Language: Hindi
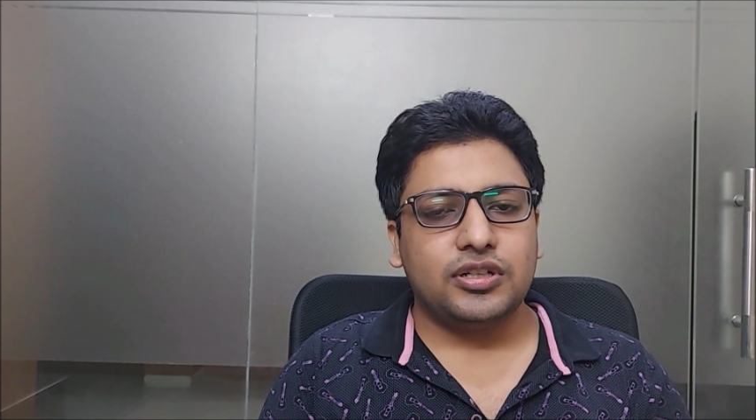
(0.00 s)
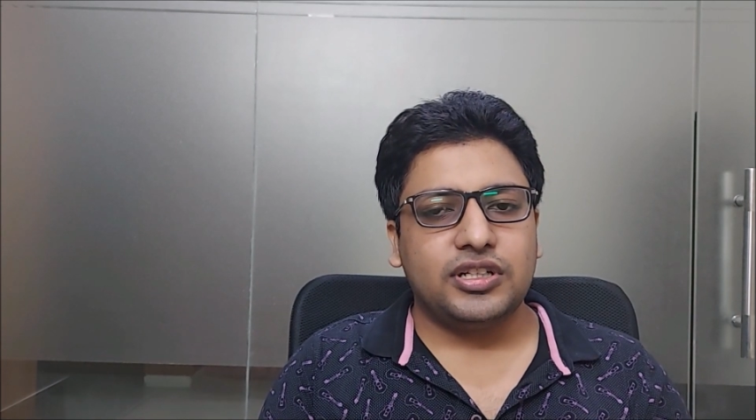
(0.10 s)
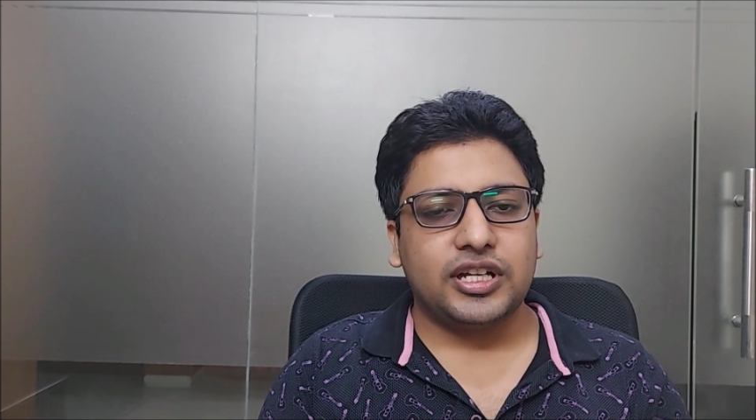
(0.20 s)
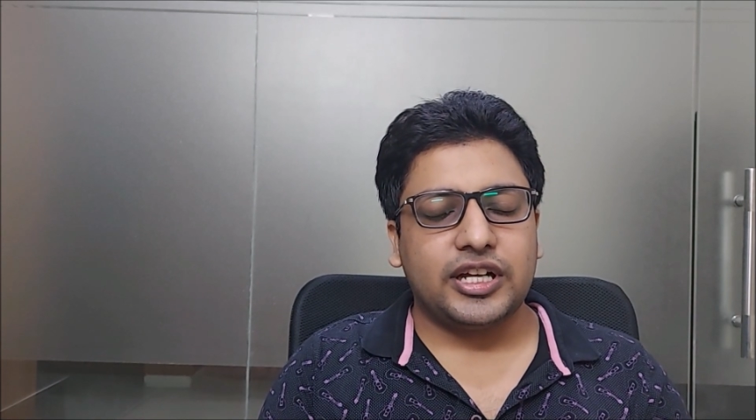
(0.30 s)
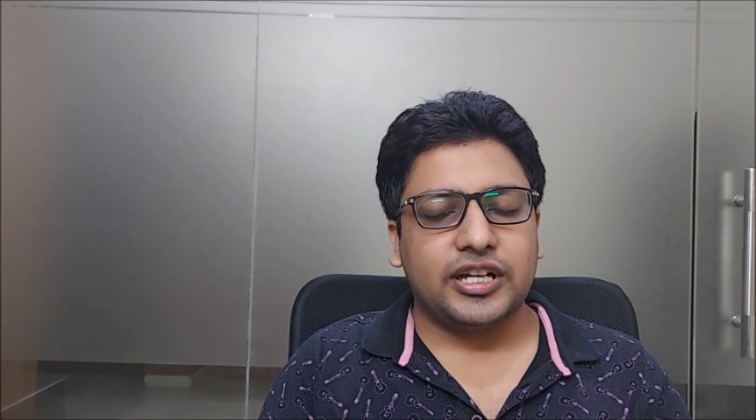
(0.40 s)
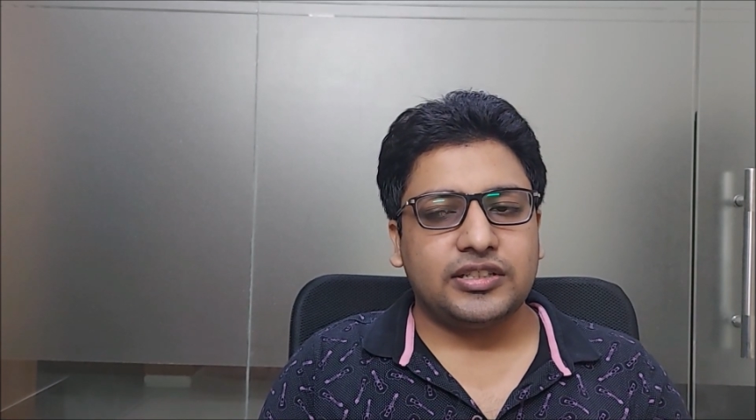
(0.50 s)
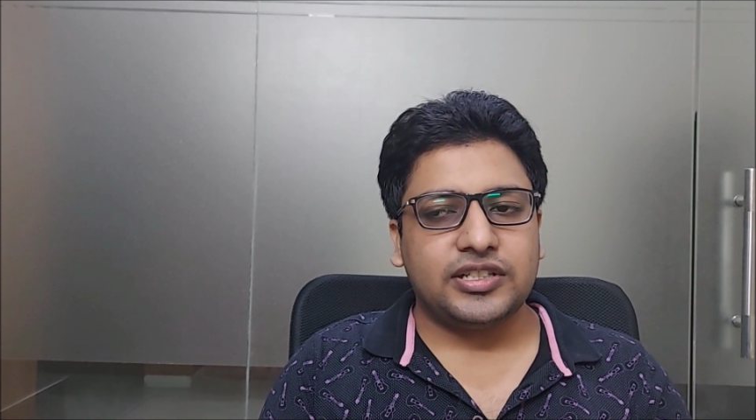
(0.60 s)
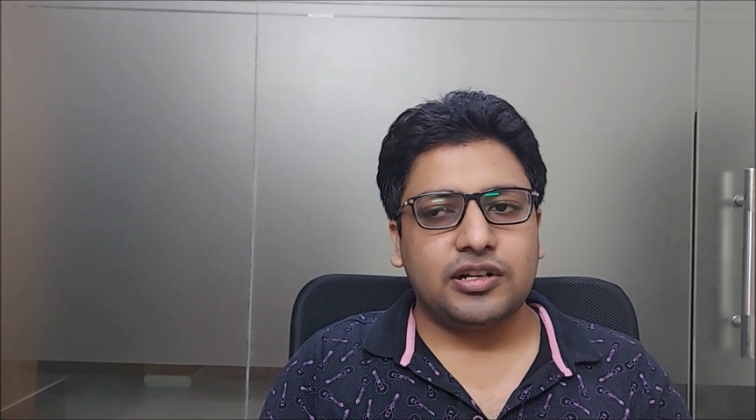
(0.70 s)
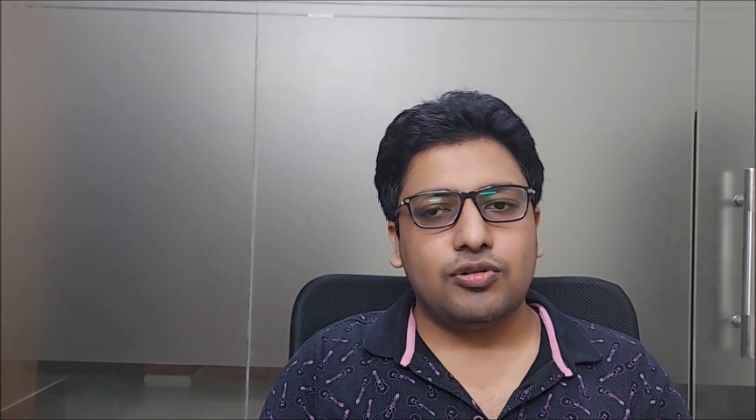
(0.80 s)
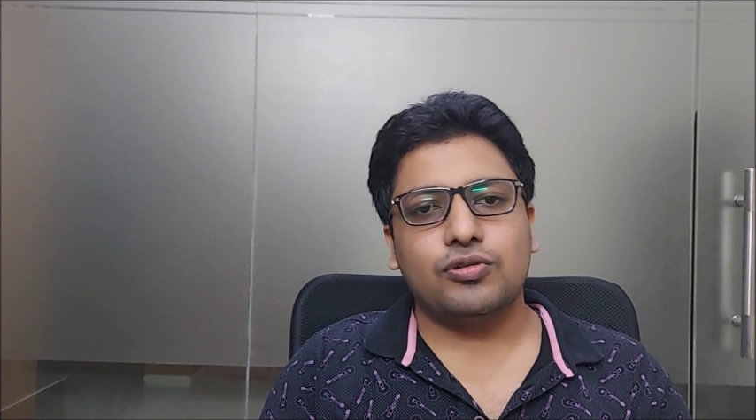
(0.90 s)

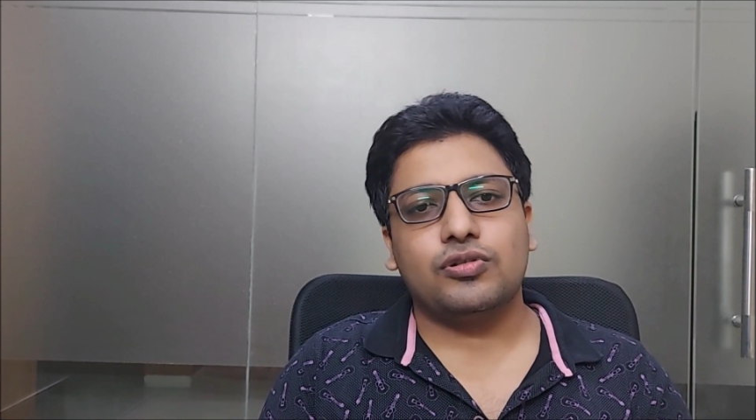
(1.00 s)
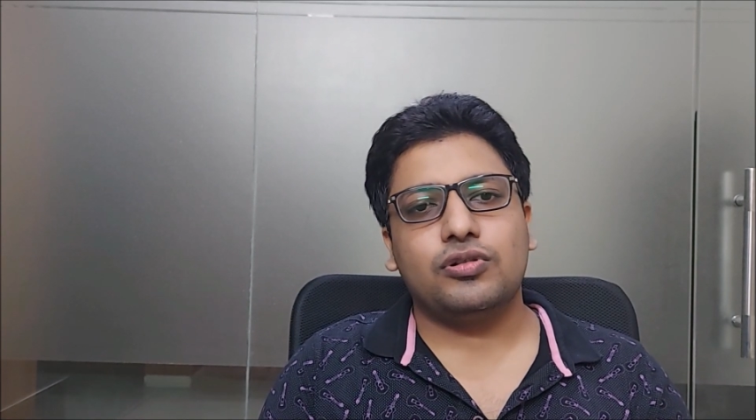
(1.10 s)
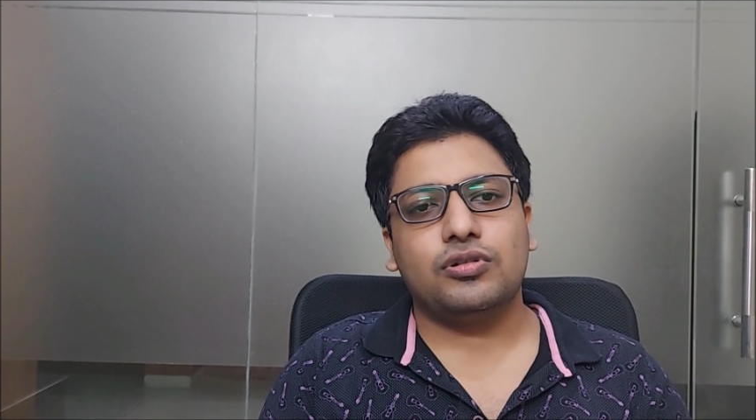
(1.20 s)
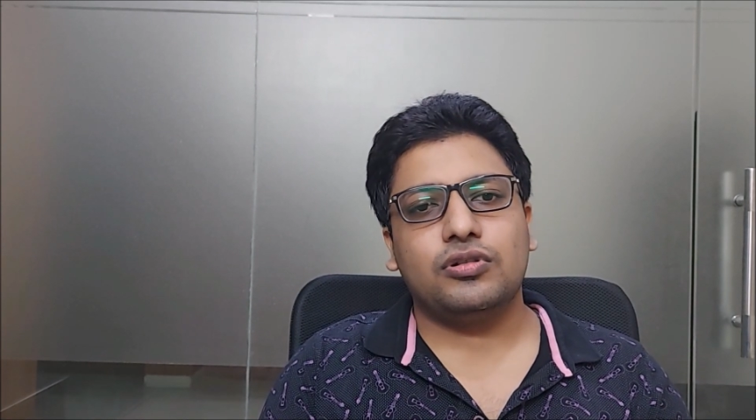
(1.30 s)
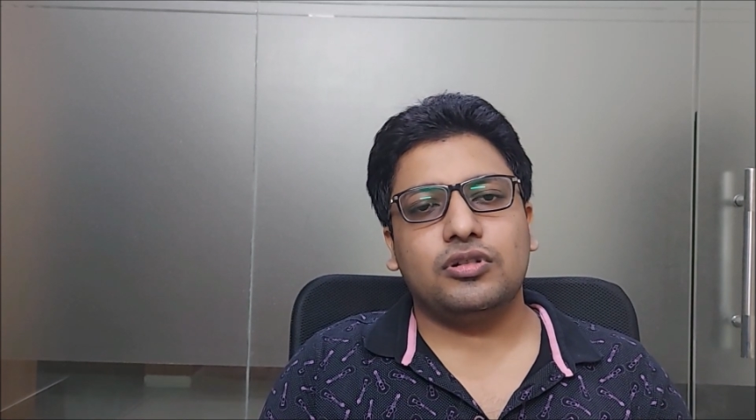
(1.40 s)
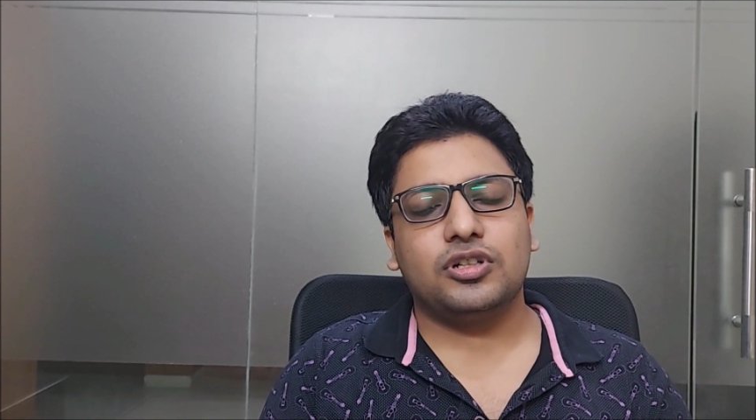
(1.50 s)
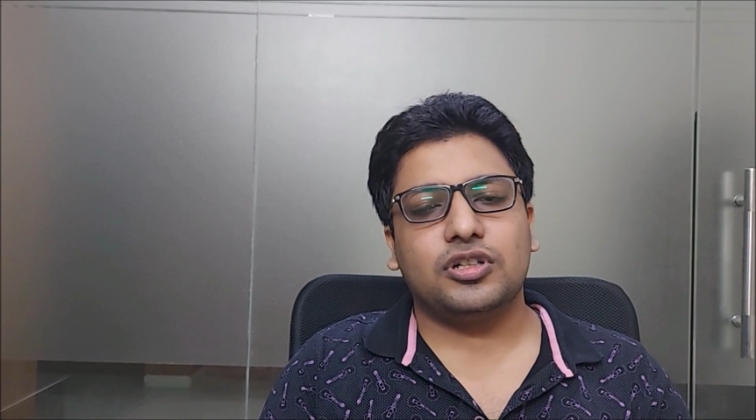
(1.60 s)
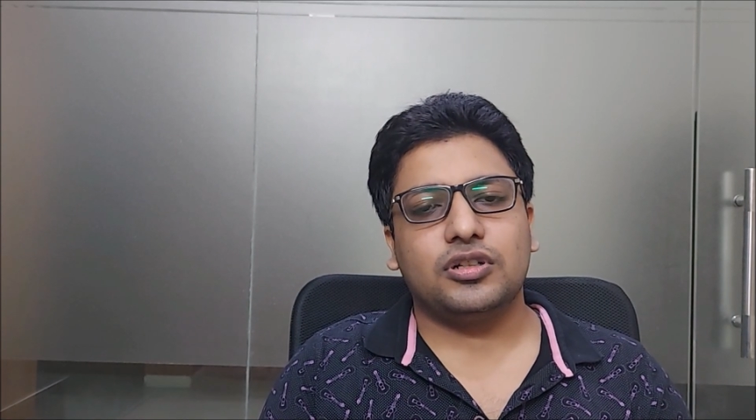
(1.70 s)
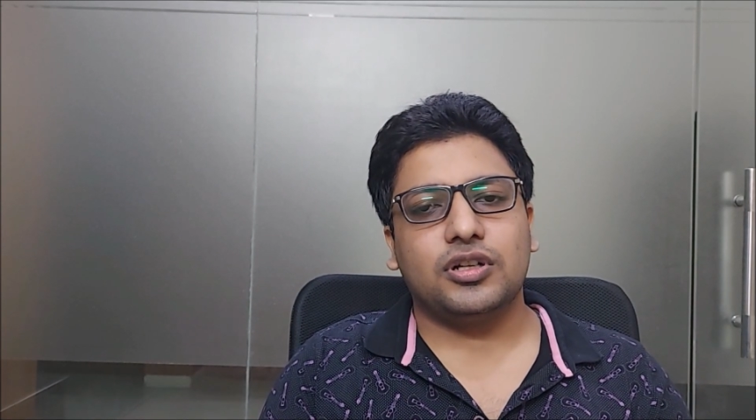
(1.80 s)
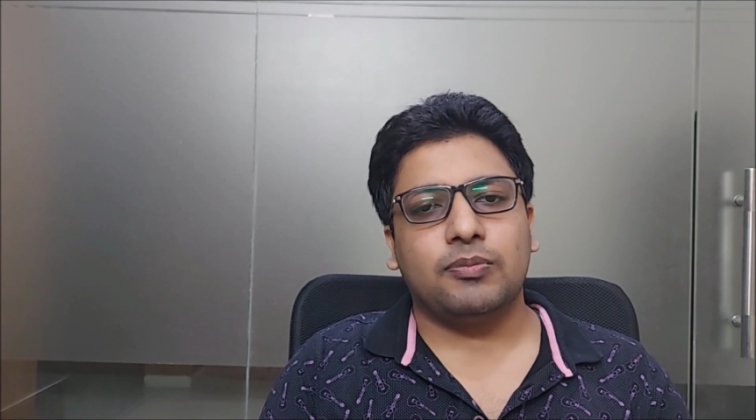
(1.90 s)
जिन लोगों
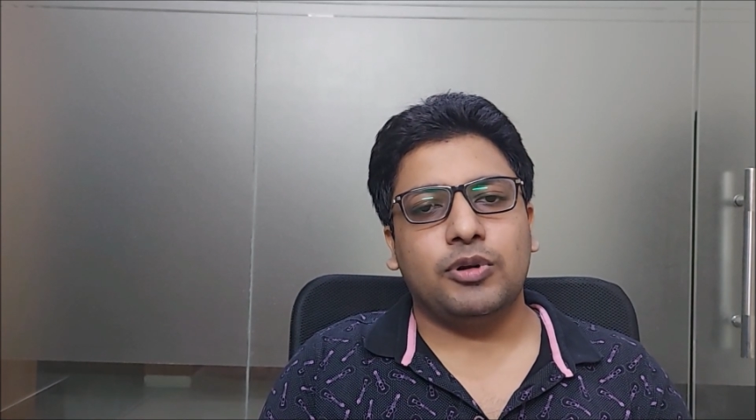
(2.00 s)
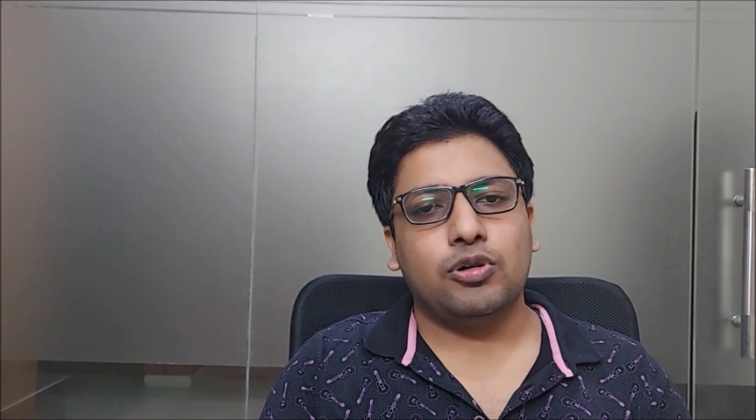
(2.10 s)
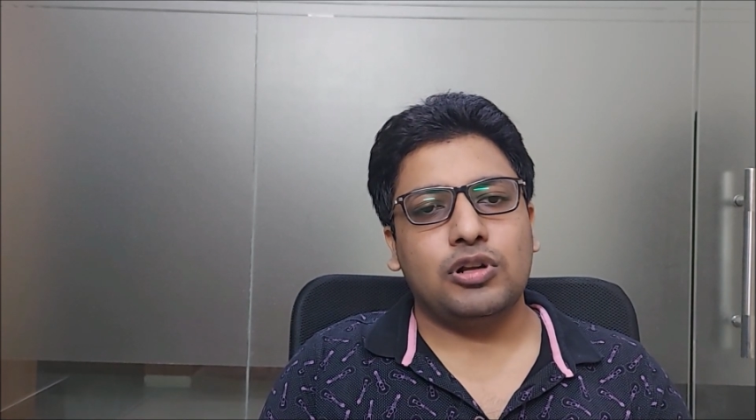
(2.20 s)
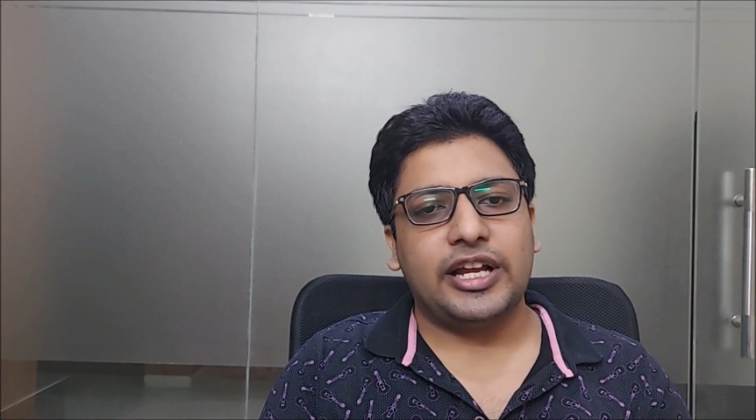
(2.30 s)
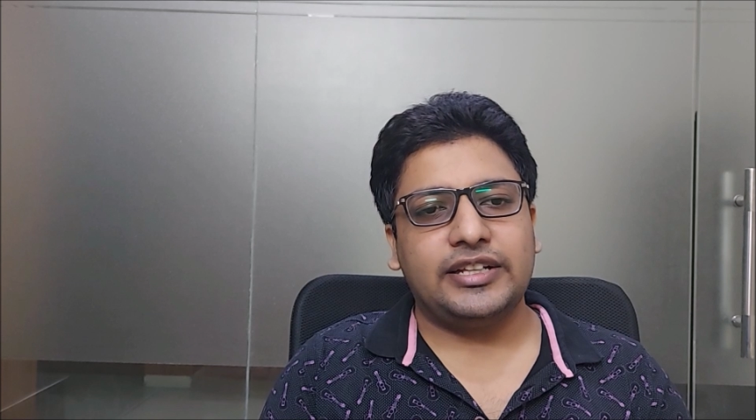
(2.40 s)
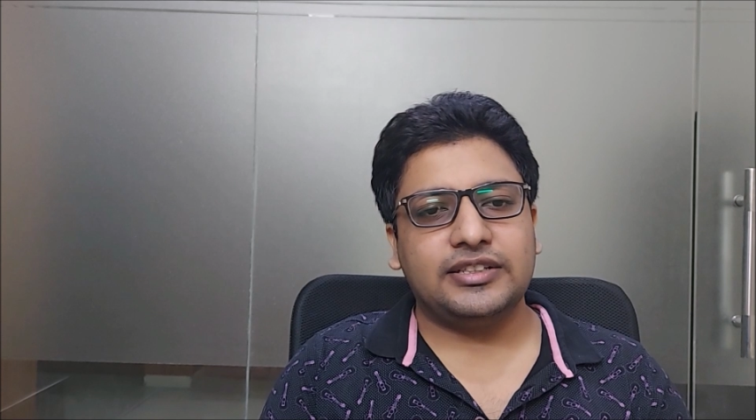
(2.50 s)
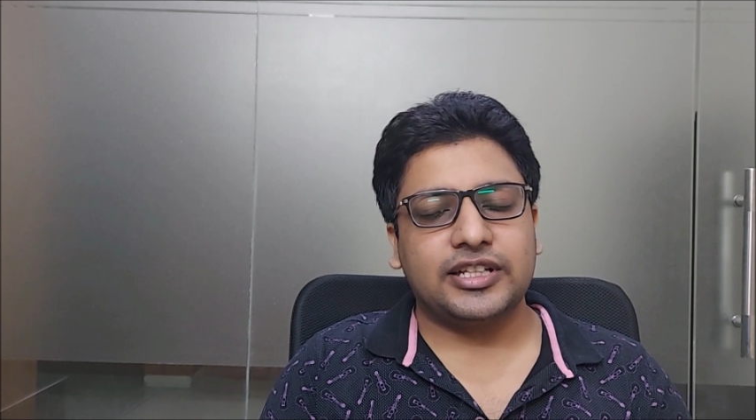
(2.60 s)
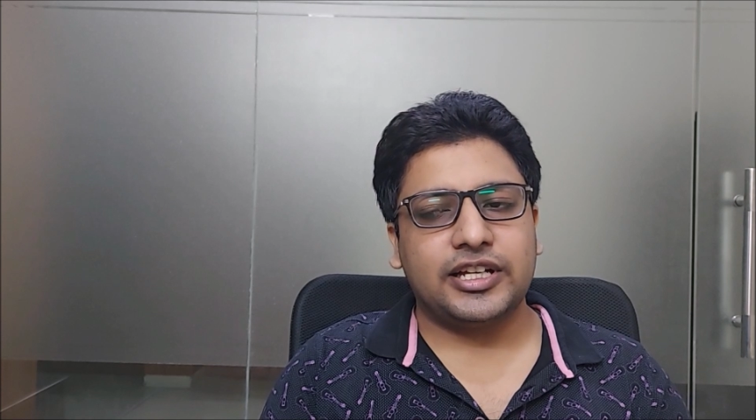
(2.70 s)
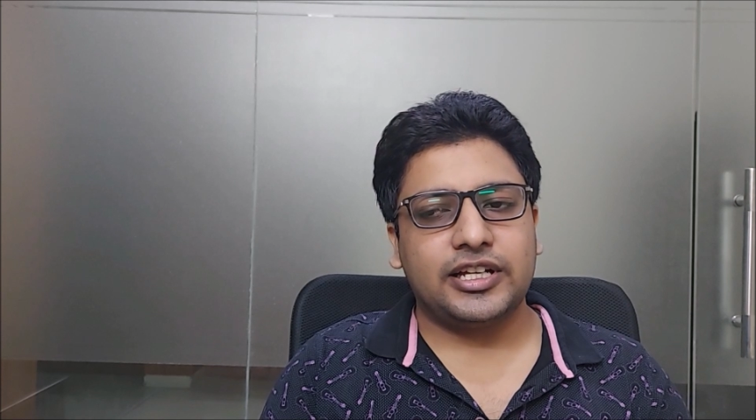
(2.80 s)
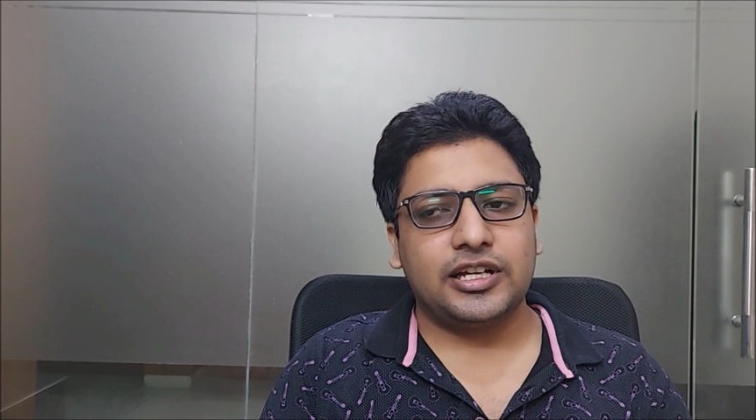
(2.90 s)
को ब्लू लाइन
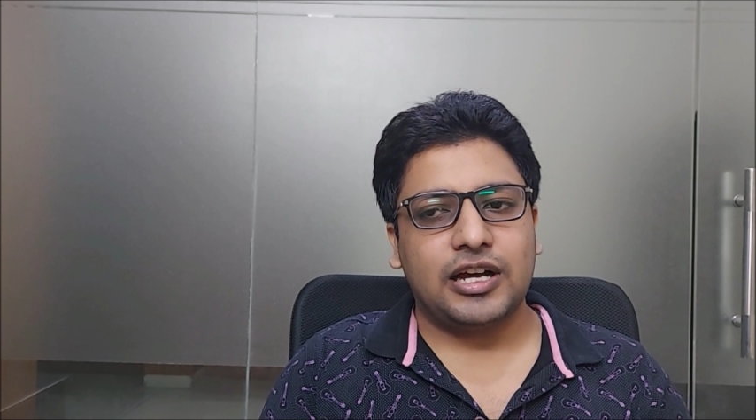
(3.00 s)
से